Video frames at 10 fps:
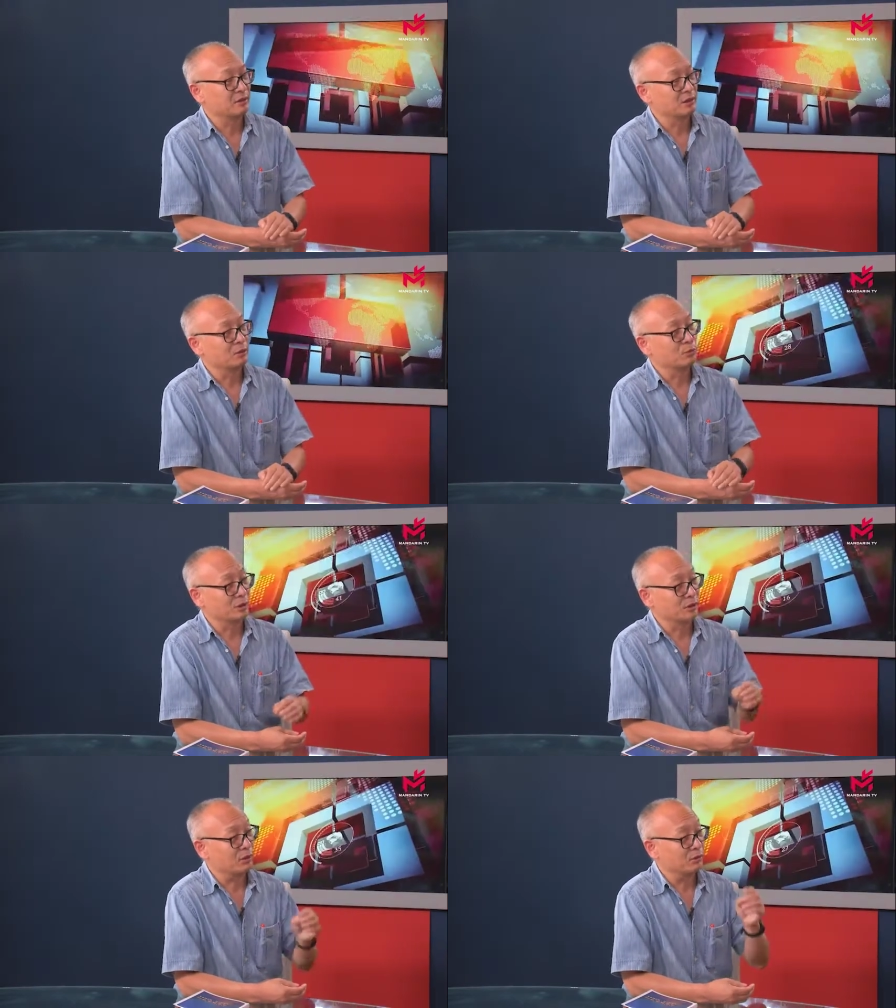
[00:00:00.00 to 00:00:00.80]
那我
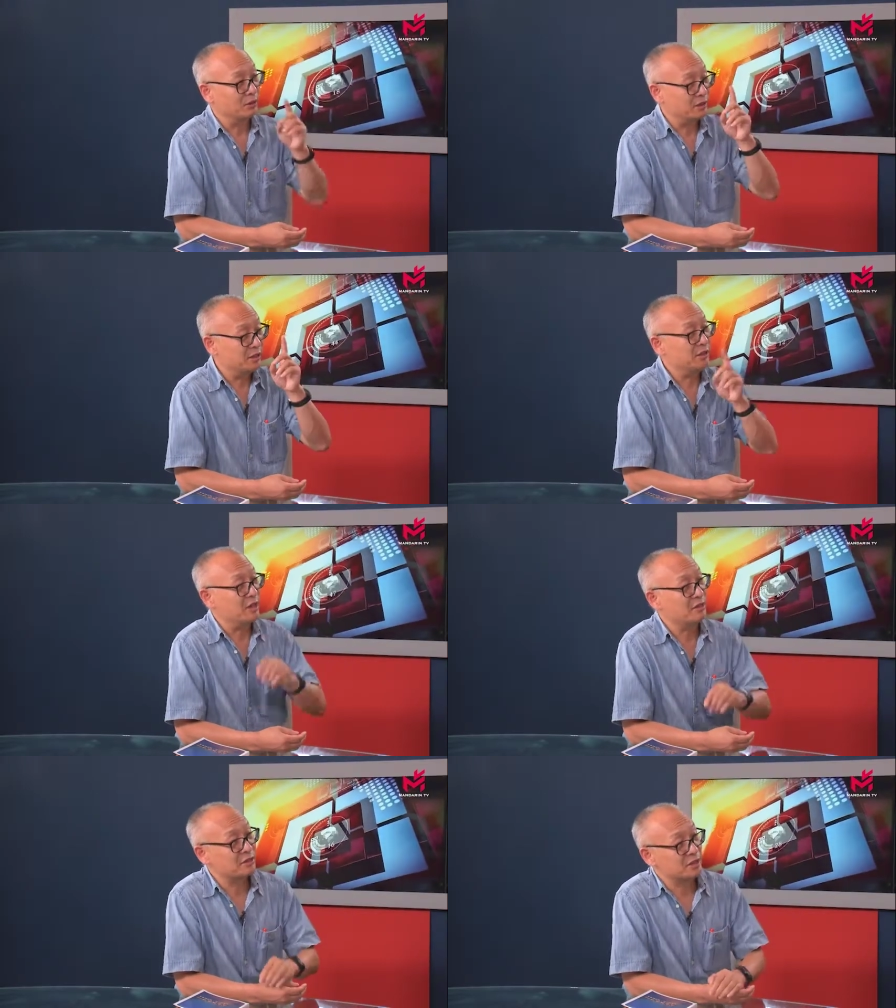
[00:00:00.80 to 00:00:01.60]
都要有一
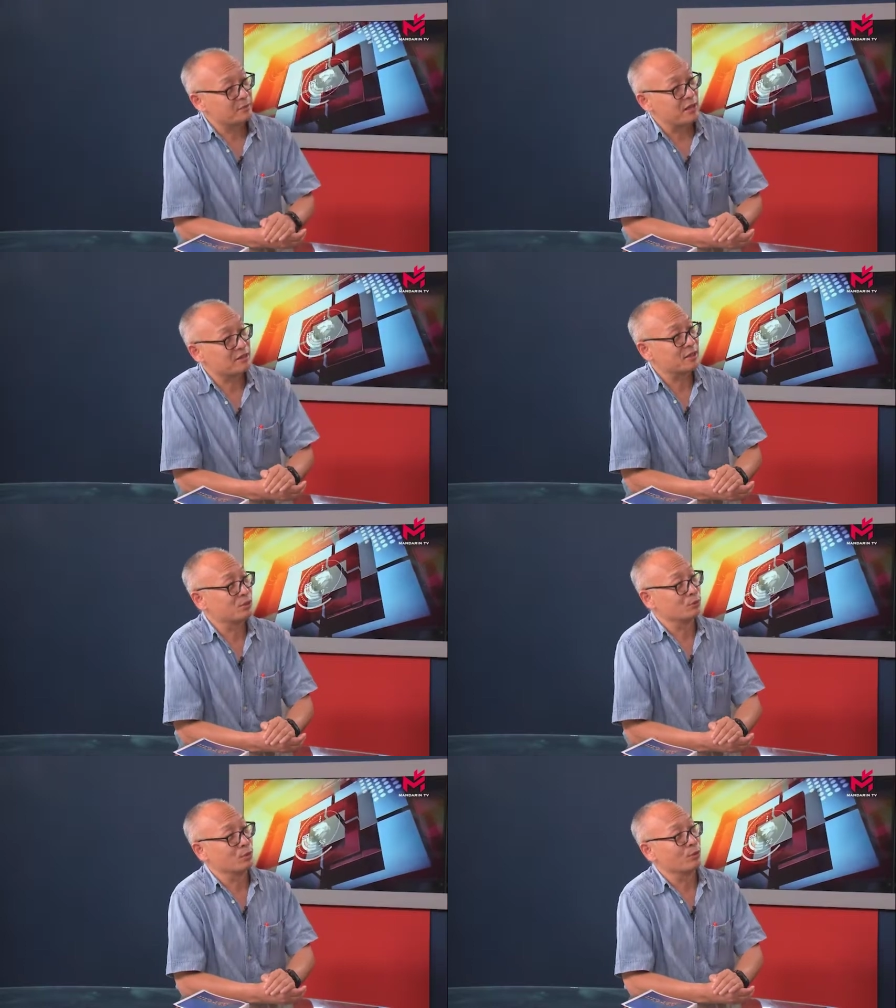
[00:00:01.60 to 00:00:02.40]
天是一百三
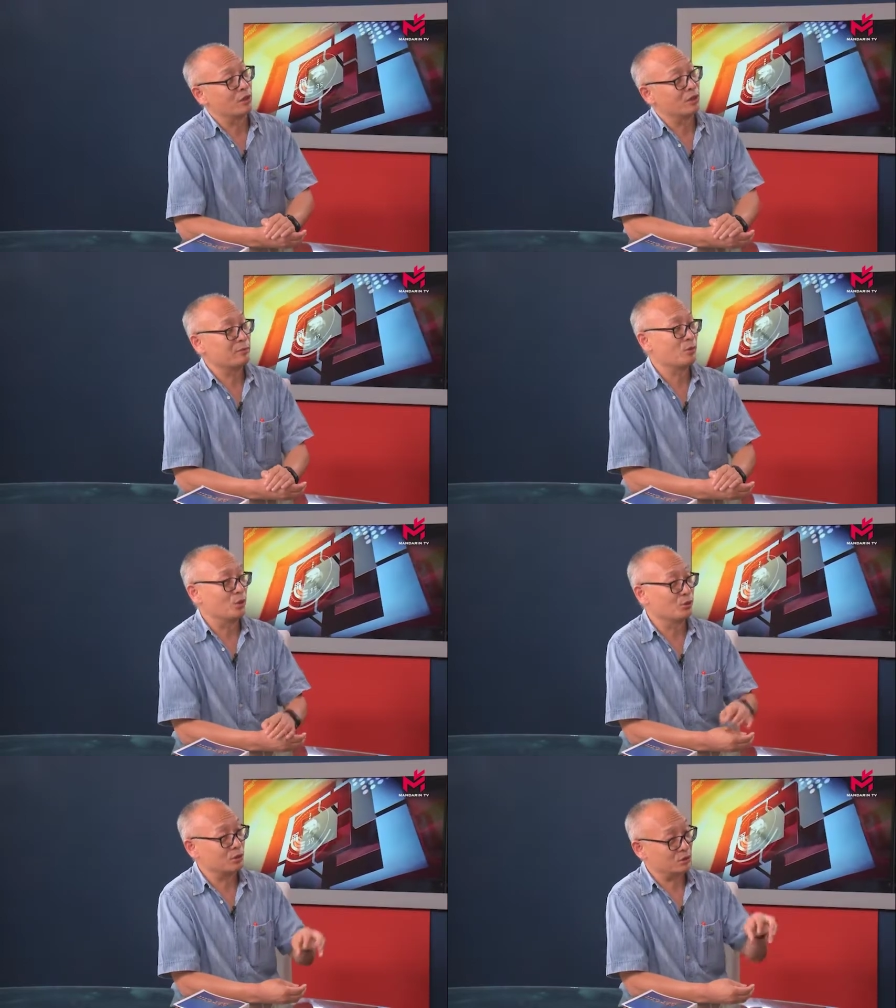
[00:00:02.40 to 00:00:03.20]
十五欧元，那么我
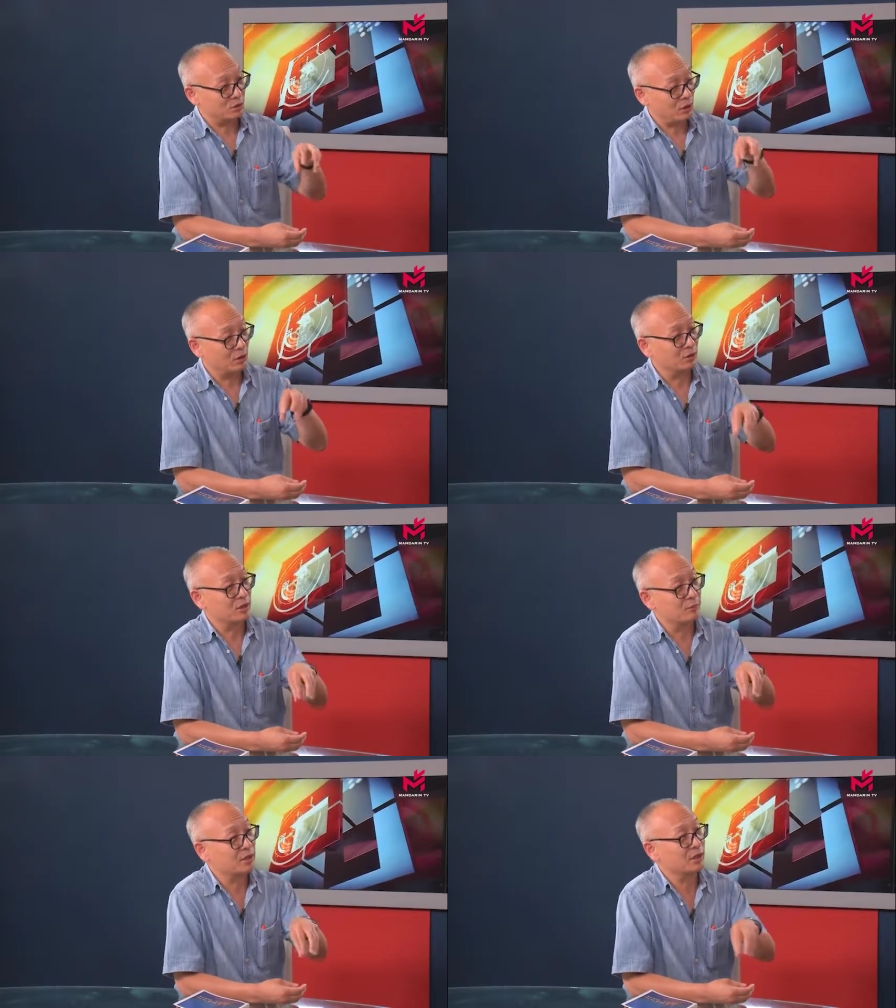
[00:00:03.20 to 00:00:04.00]
就找个
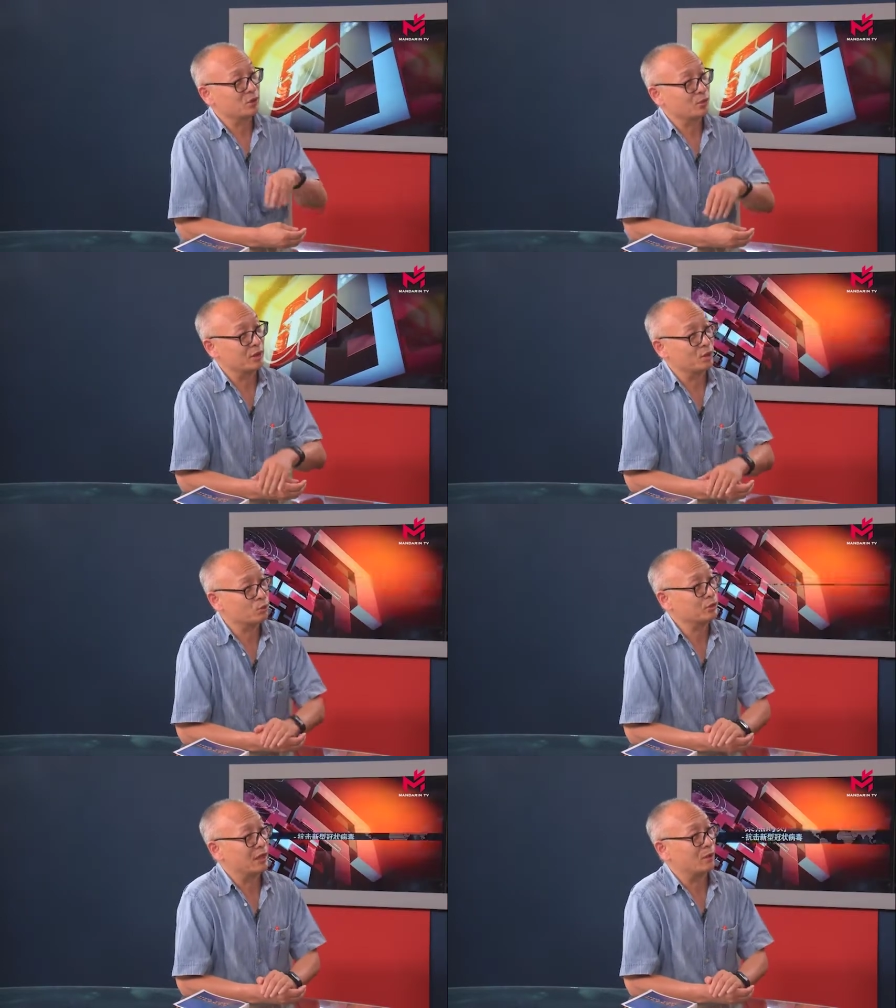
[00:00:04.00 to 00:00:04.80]
你们这个酒店
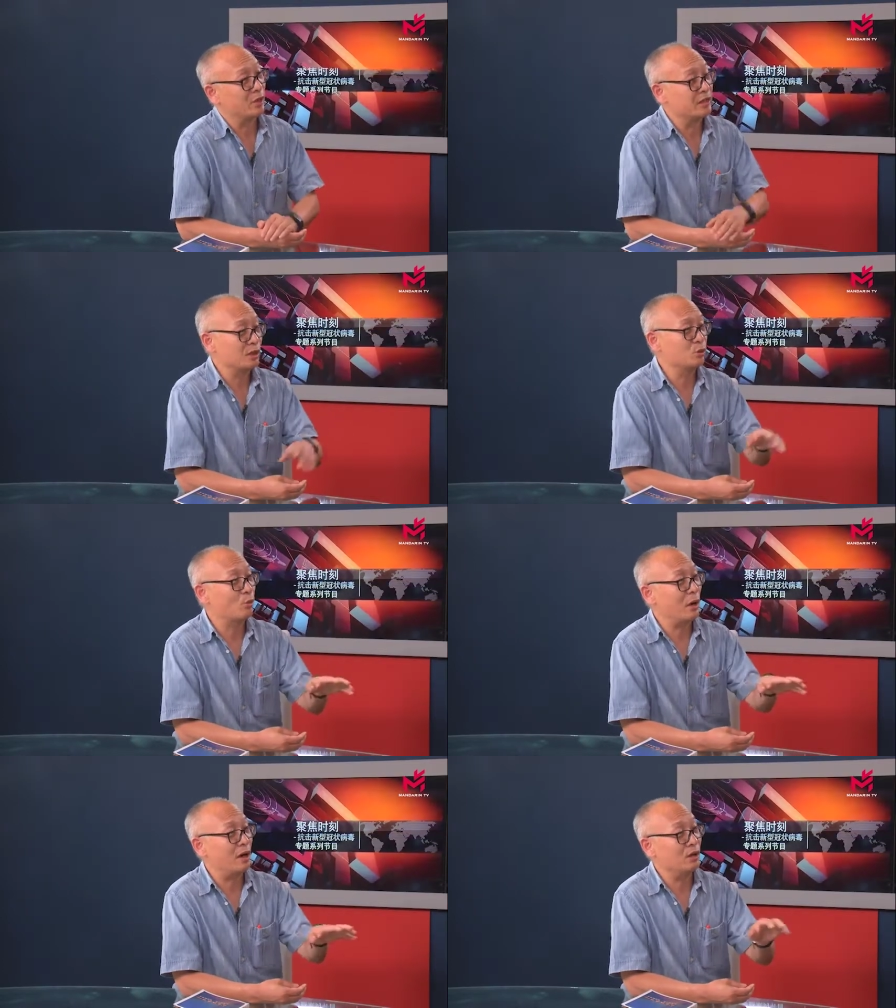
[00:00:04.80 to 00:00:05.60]
住下来，我一天就
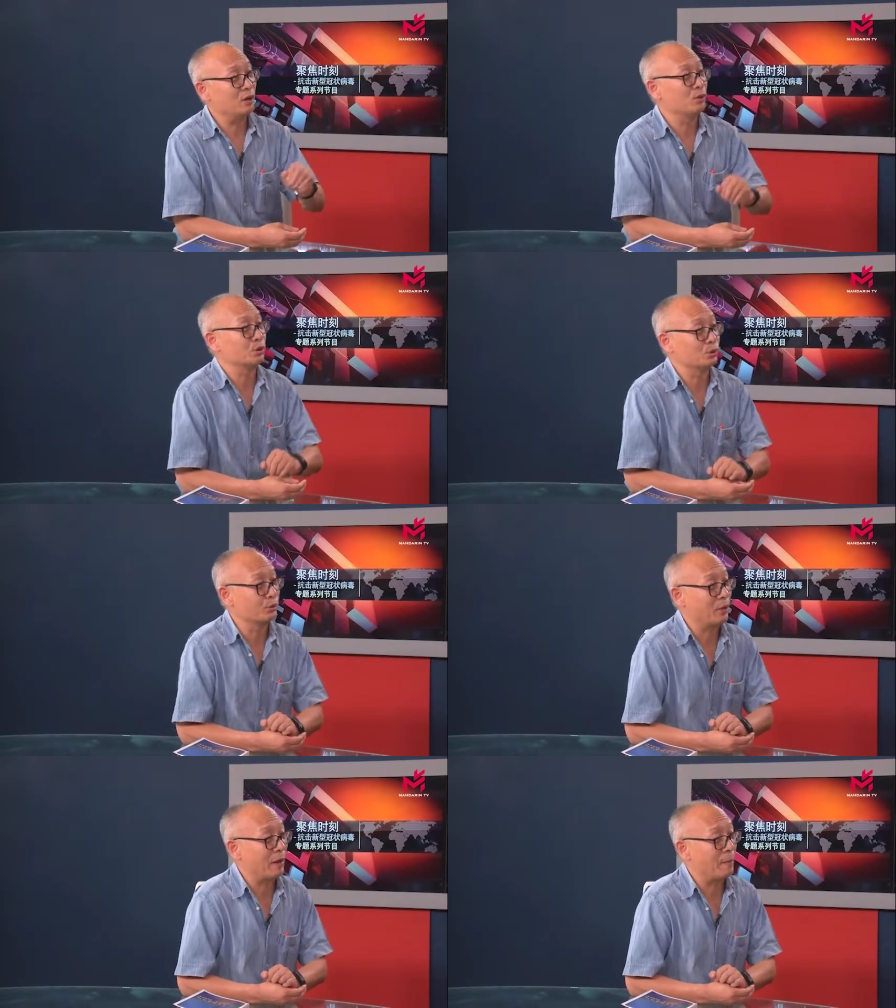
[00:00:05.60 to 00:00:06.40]
花六十欧
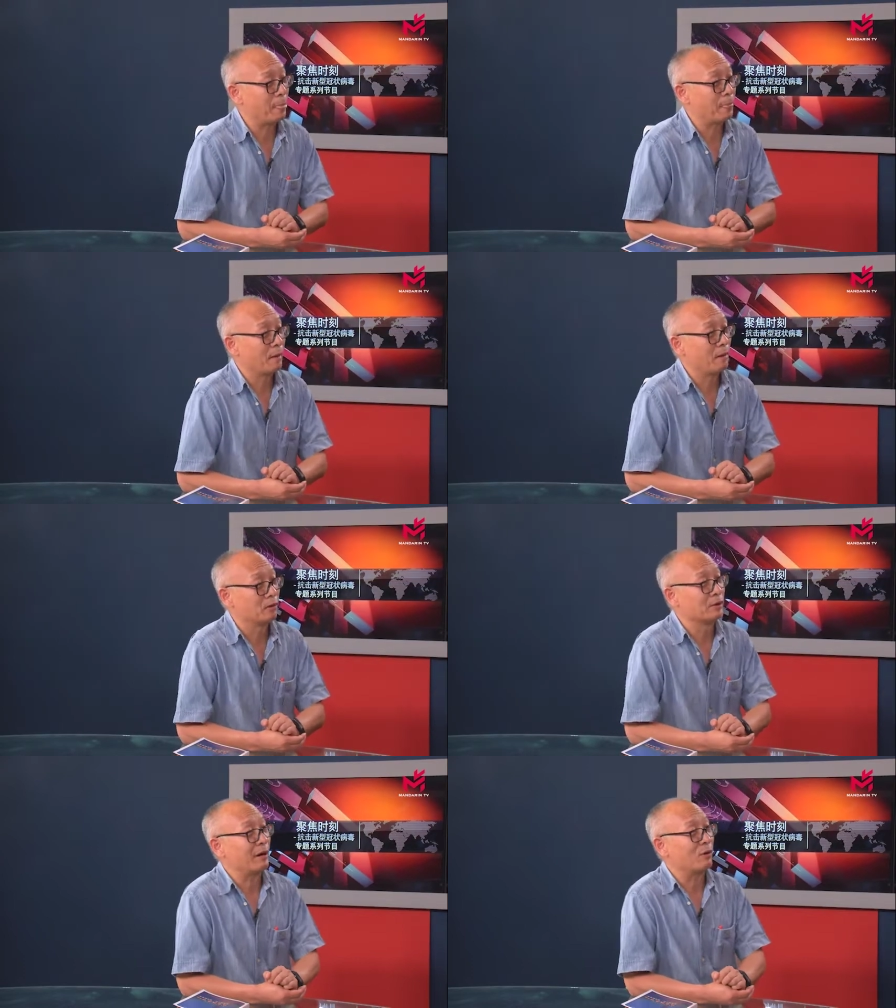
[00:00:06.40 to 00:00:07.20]
元，
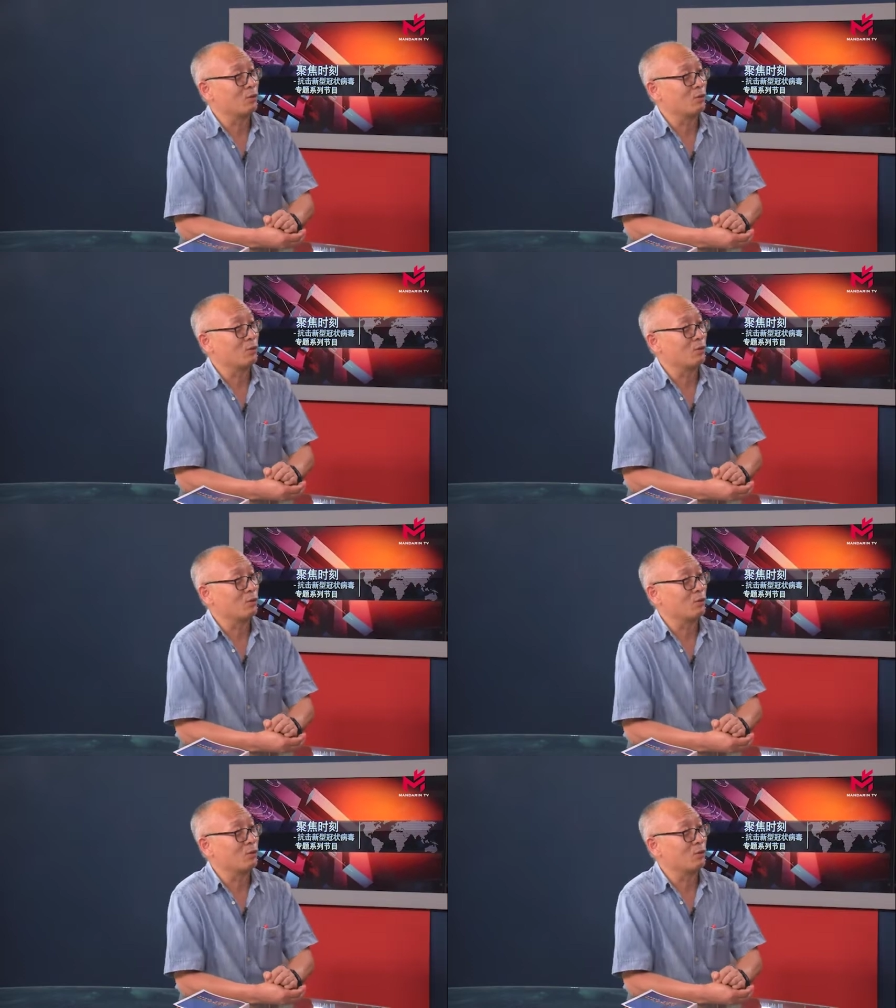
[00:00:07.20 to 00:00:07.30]
对吧？